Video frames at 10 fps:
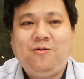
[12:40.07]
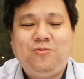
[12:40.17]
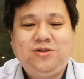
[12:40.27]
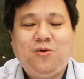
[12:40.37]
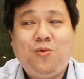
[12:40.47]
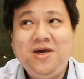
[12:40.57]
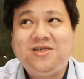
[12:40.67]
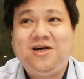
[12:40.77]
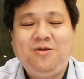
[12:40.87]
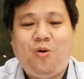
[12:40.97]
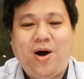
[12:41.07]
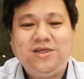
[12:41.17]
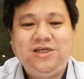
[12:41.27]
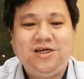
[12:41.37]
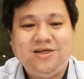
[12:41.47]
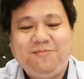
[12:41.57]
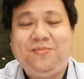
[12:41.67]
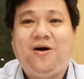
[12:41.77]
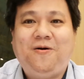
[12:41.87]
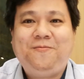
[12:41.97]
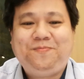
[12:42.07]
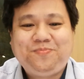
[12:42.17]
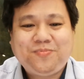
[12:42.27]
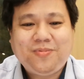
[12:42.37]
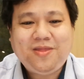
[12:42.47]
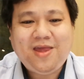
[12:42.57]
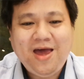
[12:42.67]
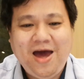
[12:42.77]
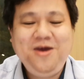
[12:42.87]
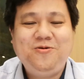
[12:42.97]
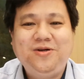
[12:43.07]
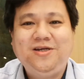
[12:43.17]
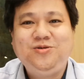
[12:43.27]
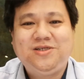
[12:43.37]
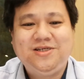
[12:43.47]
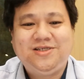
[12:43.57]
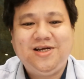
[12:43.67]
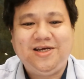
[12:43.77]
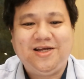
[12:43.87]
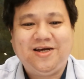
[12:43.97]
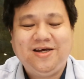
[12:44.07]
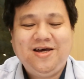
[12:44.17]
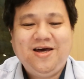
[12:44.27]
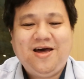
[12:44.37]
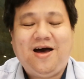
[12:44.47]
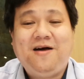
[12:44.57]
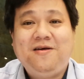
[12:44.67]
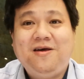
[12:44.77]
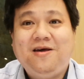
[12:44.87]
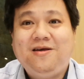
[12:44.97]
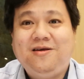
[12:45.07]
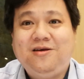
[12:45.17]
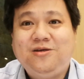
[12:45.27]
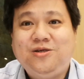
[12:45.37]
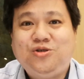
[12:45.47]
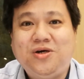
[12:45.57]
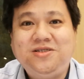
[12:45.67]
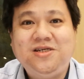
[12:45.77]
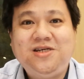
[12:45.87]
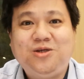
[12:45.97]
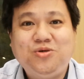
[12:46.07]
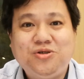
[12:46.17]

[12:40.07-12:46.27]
顾着卫生环境啊。还有呢，就是这里呢全世界最